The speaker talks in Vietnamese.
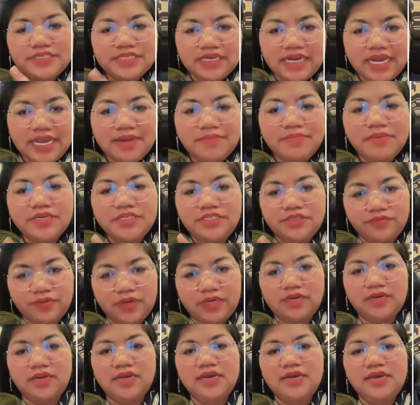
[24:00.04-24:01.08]
Việt Nam mơ chỉ
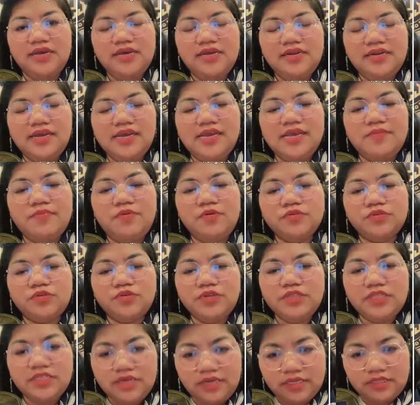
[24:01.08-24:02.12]
vật hiệp hồng
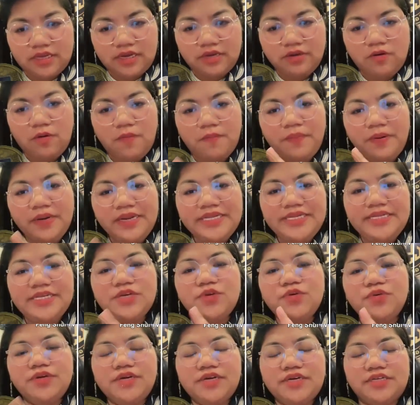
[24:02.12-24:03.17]
suy từ thời cũng plei
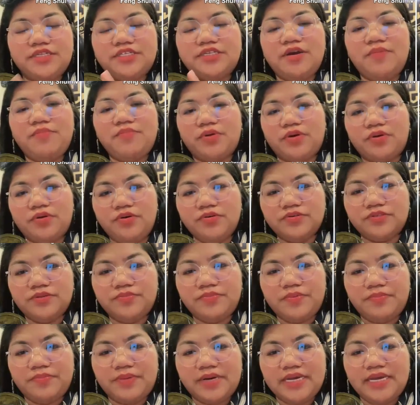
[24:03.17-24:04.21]
chiêu nơi cảnh trọng rồi hồng
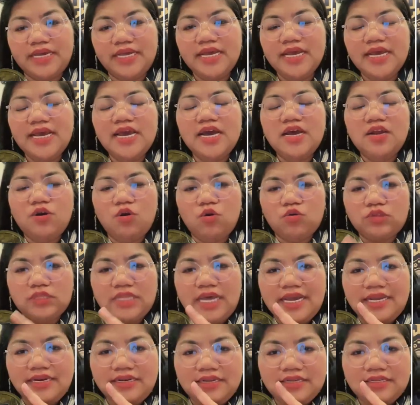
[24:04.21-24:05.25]
sầm bầm bấy lục
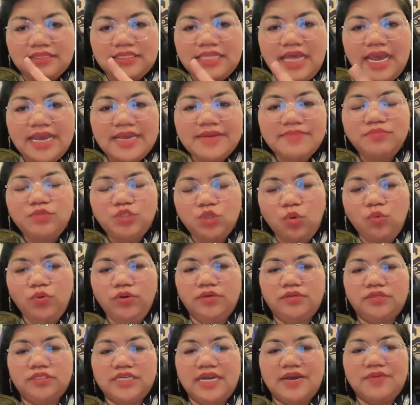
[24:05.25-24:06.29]
ta là thêm
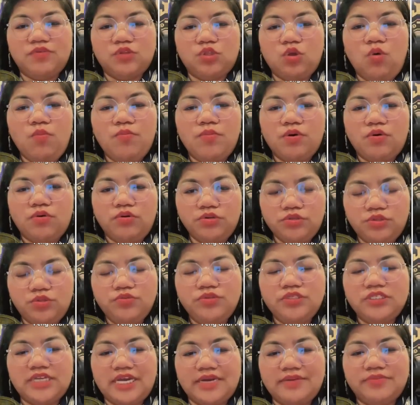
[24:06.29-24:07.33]
chun chào và thụ một cô
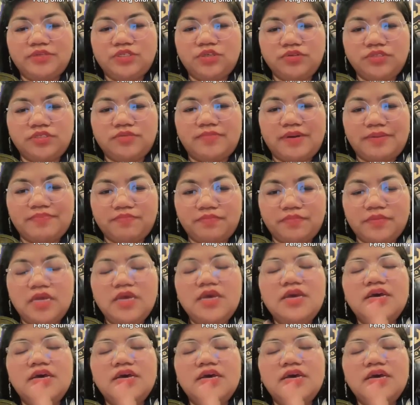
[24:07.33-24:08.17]
chun trai một chốt sầm rập